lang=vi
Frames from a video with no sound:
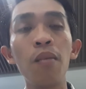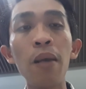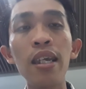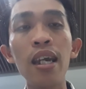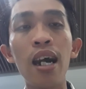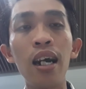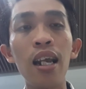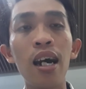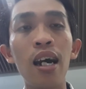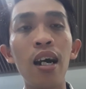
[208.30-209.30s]
bây giờ
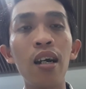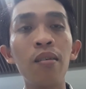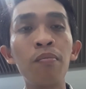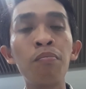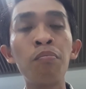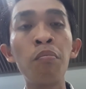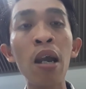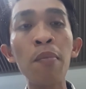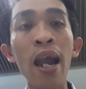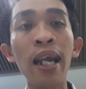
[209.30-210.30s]
là
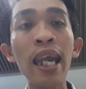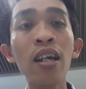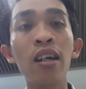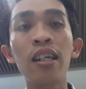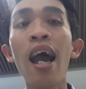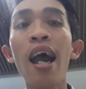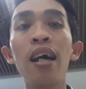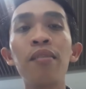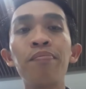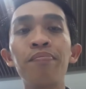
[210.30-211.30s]
mấy bạn ghét người
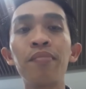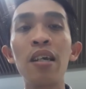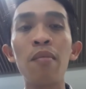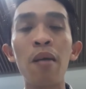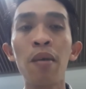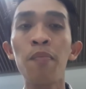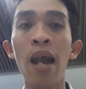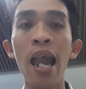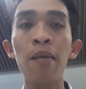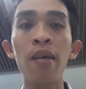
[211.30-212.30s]
ta nhưng mà mấy
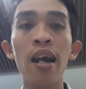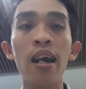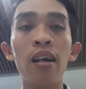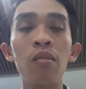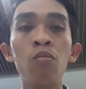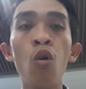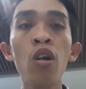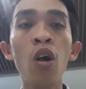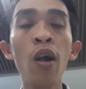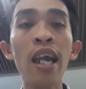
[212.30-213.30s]
bạn mà
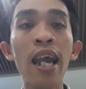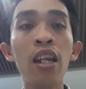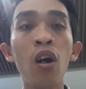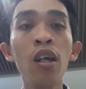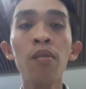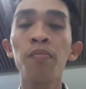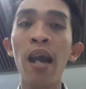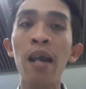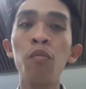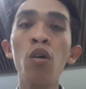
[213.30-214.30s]
muốn nói ai nói
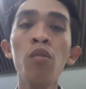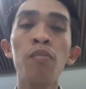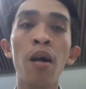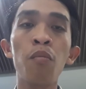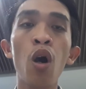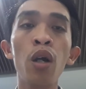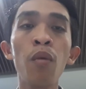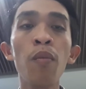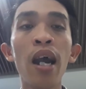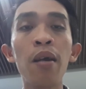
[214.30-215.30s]
bạn muốn mà moi
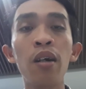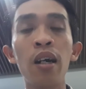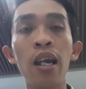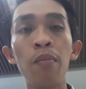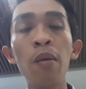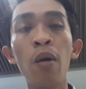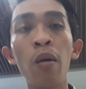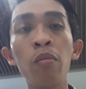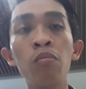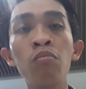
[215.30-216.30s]
móc ai thì mấy
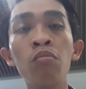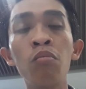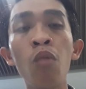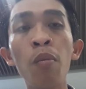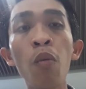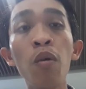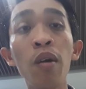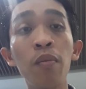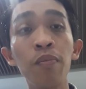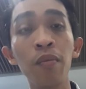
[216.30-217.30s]
bạn moi móc
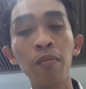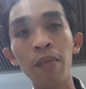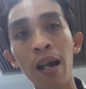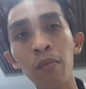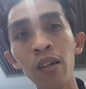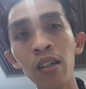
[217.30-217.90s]
đúng không bạn